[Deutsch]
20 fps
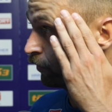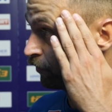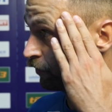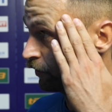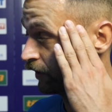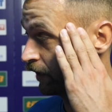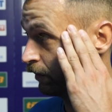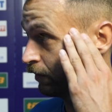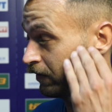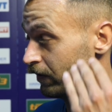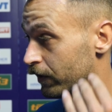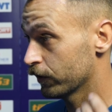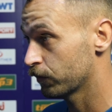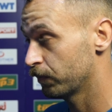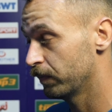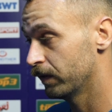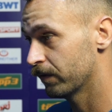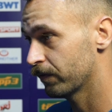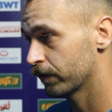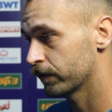Und von dem her war das
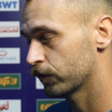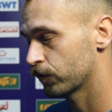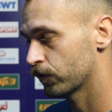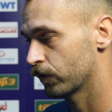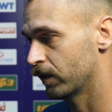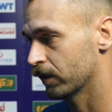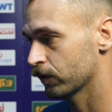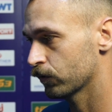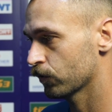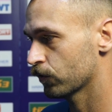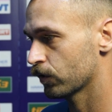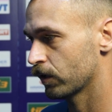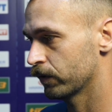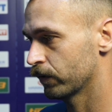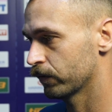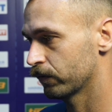Spiel einfach nicht schön anzuschauen.